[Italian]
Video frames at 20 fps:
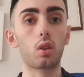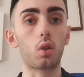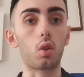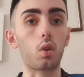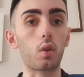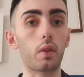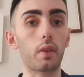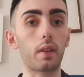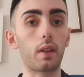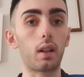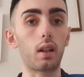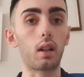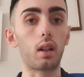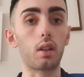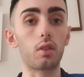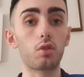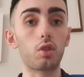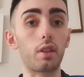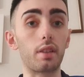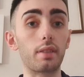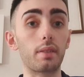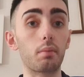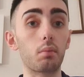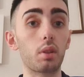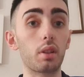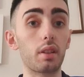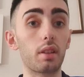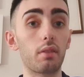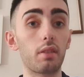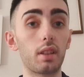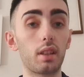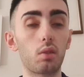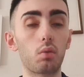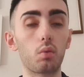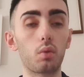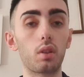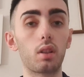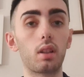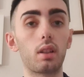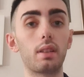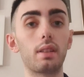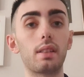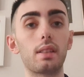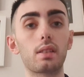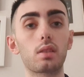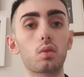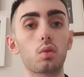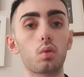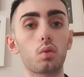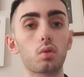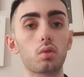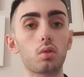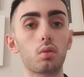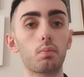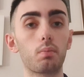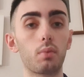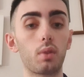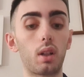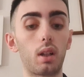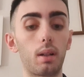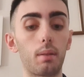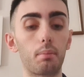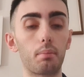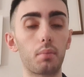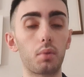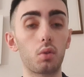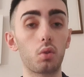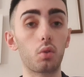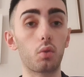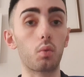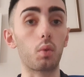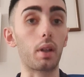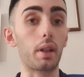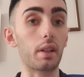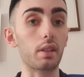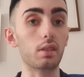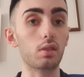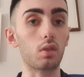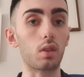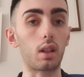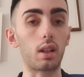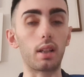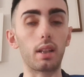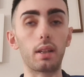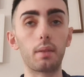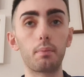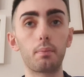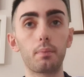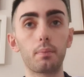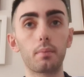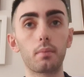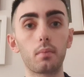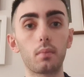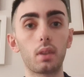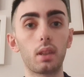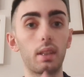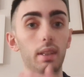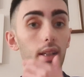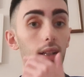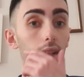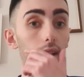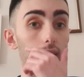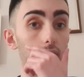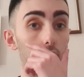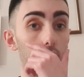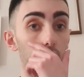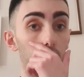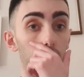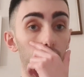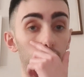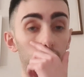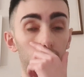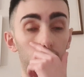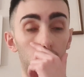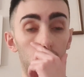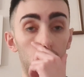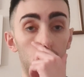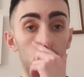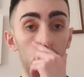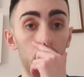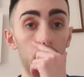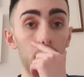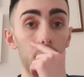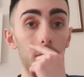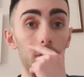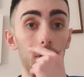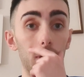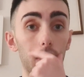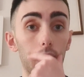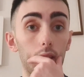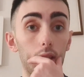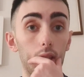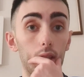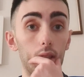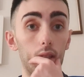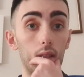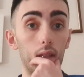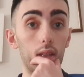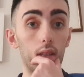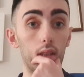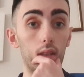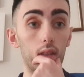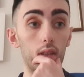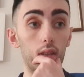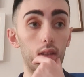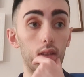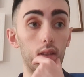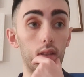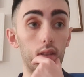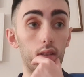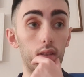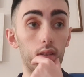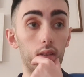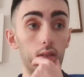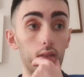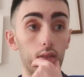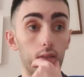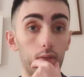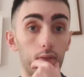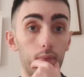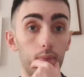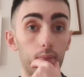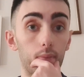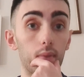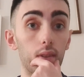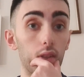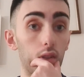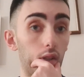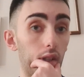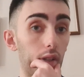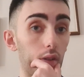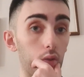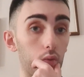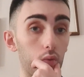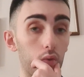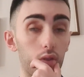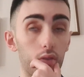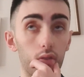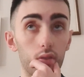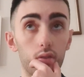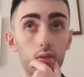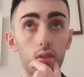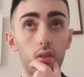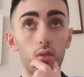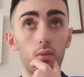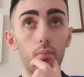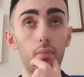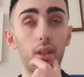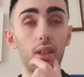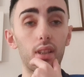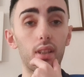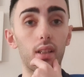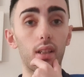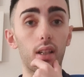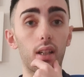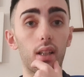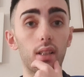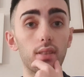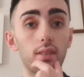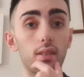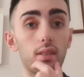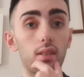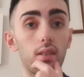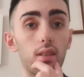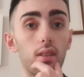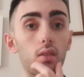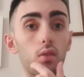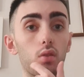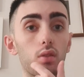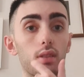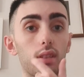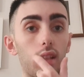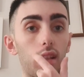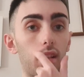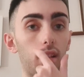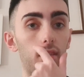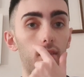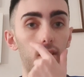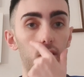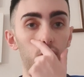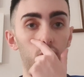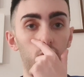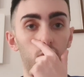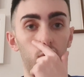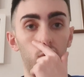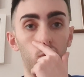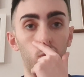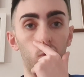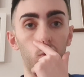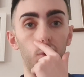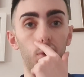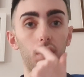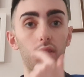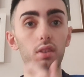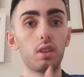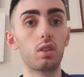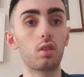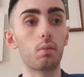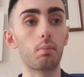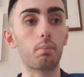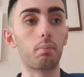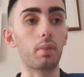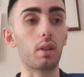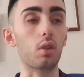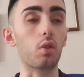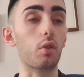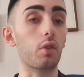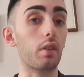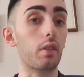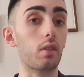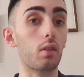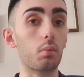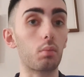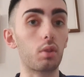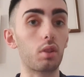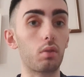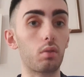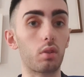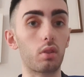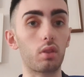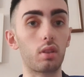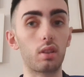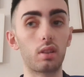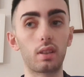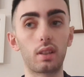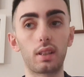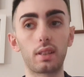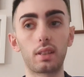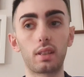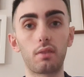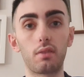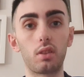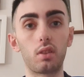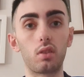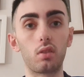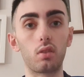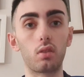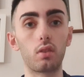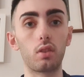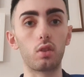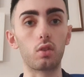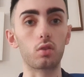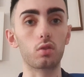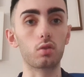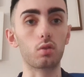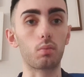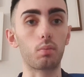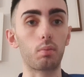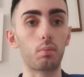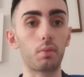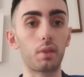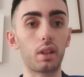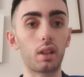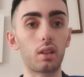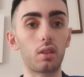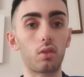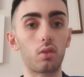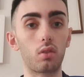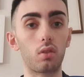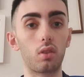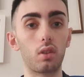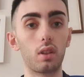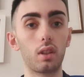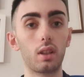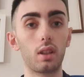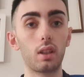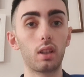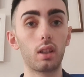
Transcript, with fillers: cosa, cioè se volete vedere un discorso più ampio sulla nazionale italiana, ovviamente. E io leggo tutti i vostri commenti, ragazzi, se non stanno arrivando dei video è per lo stesso motivo che ho detto in altri video, io sto pubblicando